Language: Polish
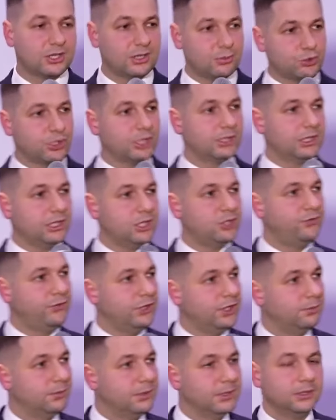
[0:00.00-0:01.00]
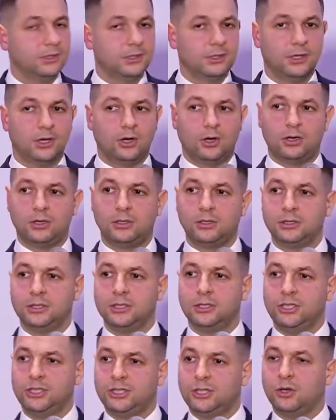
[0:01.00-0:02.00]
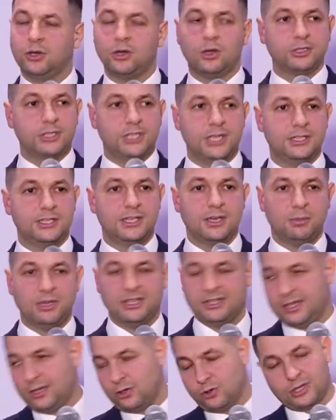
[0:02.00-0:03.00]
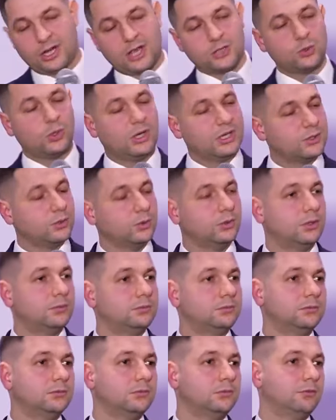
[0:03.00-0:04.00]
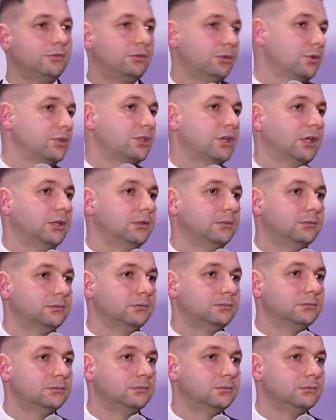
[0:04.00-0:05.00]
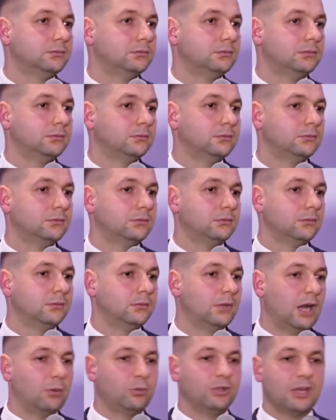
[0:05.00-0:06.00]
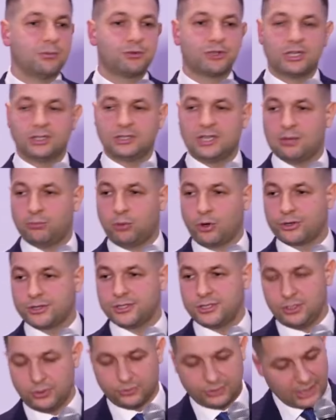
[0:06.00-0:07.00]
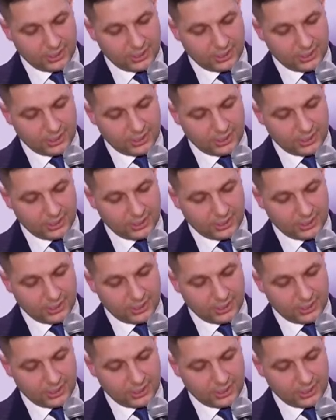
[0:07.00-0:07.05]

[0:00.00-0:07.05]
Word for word: na przykład jakieś filmy o y, ideologii LGBT, od razu kasują, wyłączają. Albo na przykład o aborcji, od